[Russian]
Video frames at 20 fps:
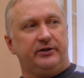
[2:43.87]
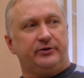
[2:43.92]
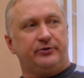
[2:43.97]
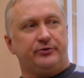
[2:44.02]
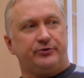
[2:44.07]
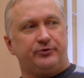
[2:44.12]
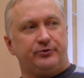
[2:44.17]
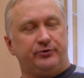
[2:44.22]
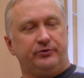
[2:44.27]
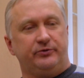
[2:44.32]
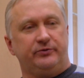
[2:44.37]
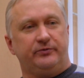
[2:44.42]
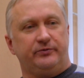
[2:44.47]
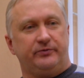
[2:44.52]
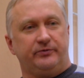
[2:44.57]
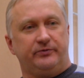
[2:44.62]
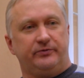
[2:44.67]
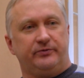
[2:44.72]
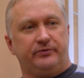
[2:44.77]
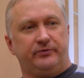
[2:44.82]
То есть он э,
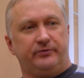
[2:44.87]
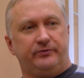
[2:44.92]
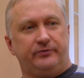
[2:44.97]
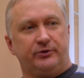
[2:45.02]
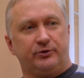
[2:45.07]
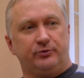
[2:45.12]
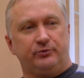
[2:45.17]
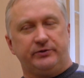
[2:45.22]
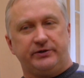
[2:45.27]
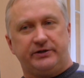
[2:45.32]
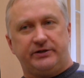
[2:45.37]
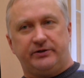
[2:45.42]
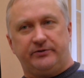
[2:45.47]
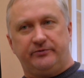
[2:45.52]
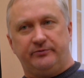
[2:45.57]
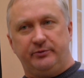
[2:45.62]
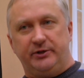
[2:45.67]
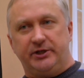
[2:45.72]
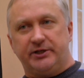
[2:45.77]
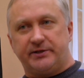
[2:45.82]
вернулся
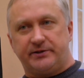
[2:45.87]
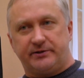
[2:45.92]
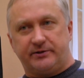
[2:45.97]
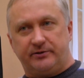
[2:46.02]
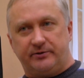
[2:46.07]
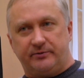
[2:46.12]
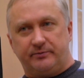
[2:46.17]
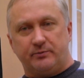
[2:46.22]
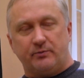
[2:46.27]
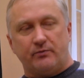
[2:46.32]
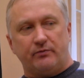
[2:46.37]
в Минск,